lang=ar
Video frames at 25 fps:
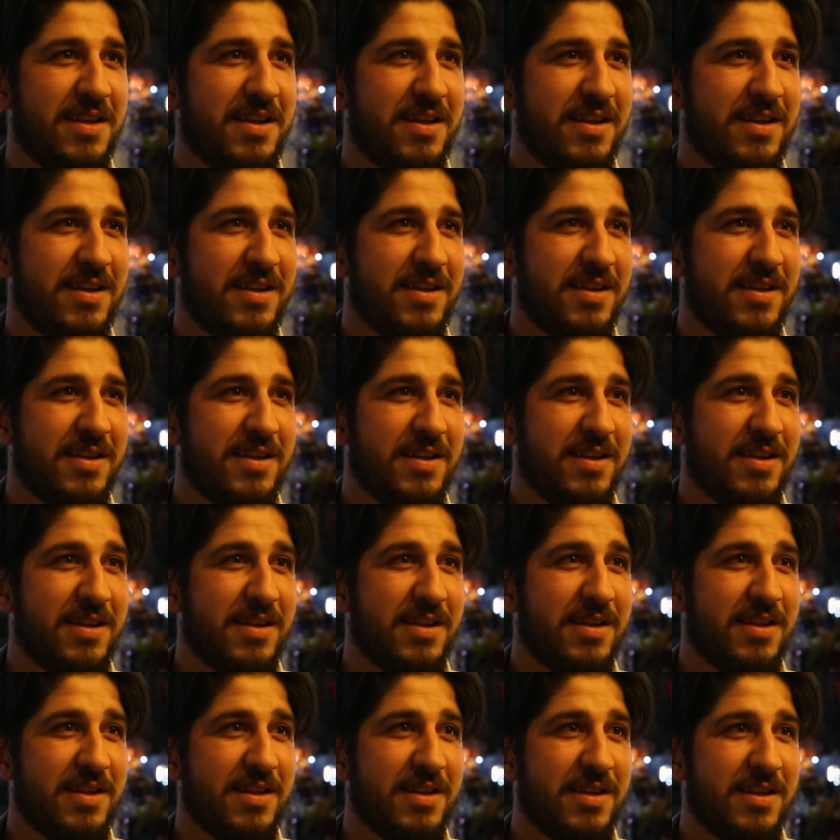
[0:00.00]
طيب
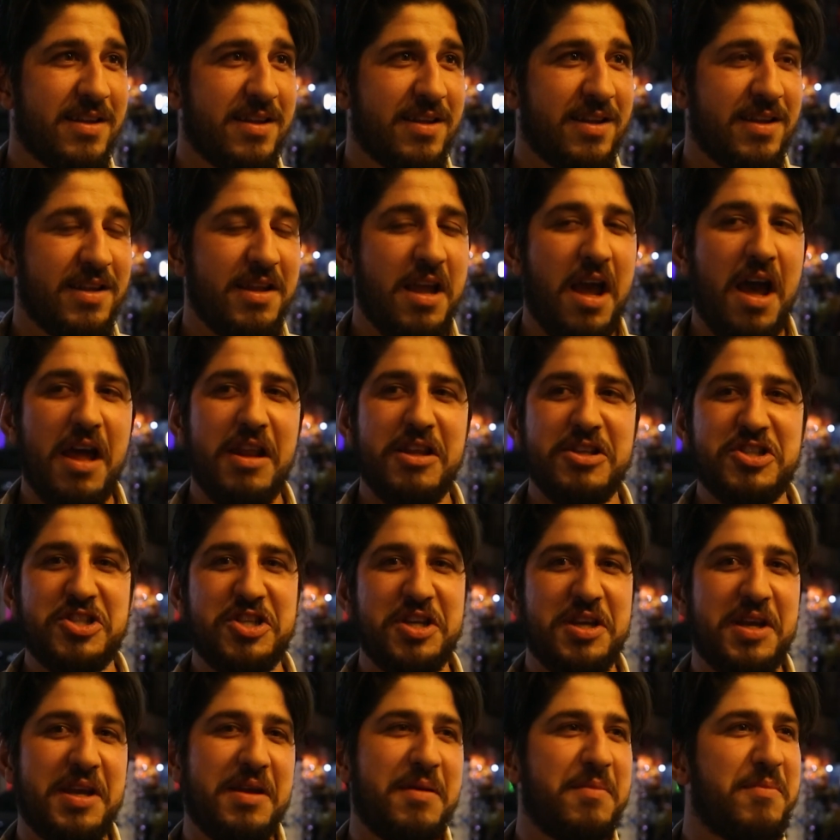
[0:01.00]
حدث يعني
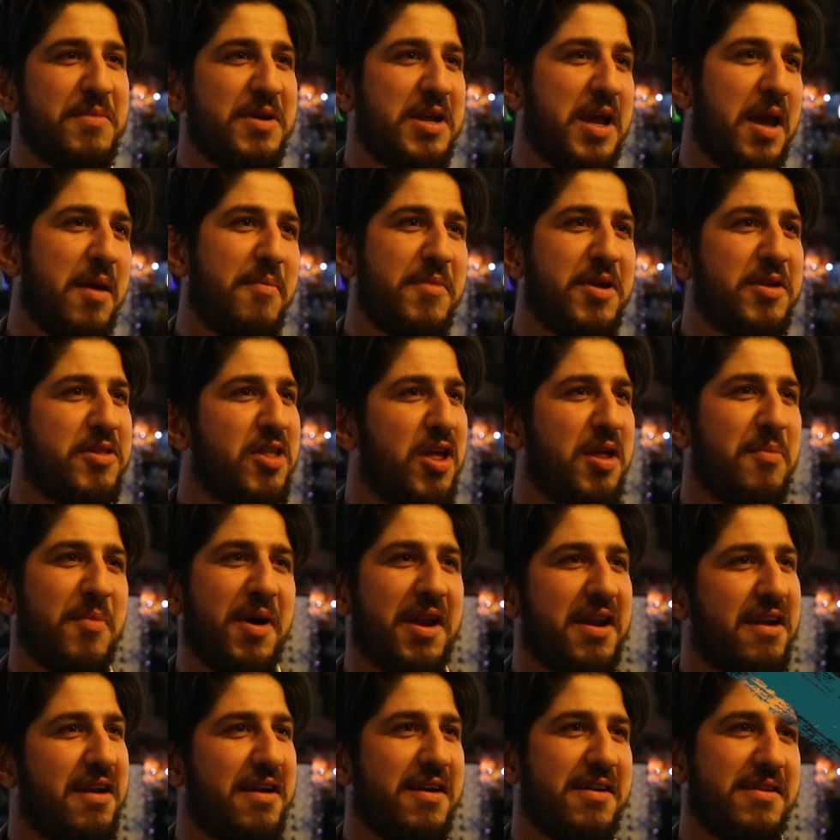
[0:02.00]
شيء 100 200
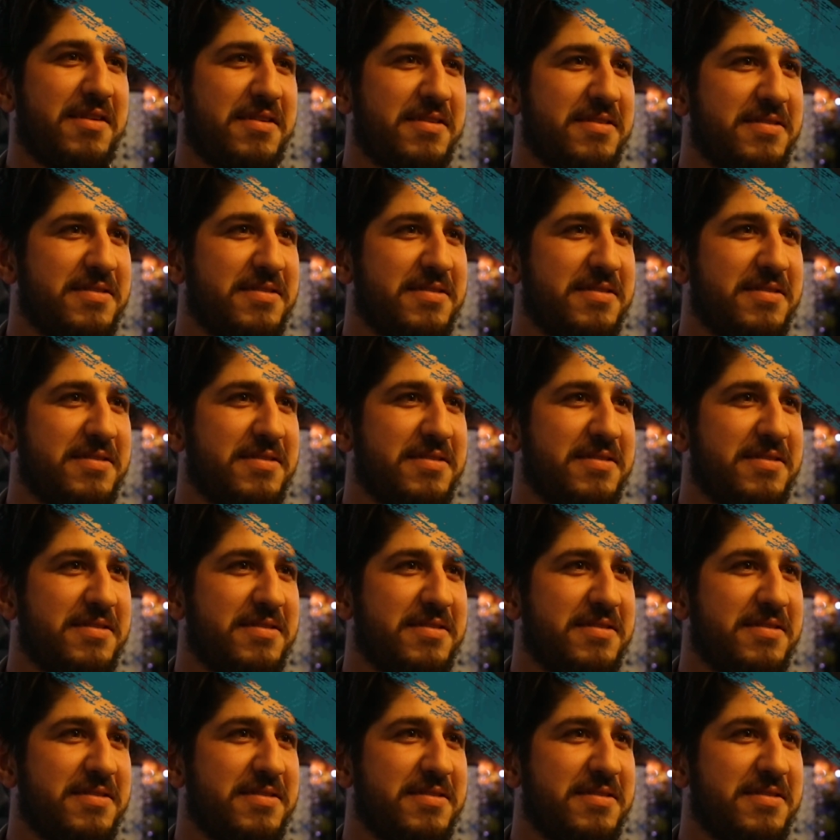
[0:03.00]
مرة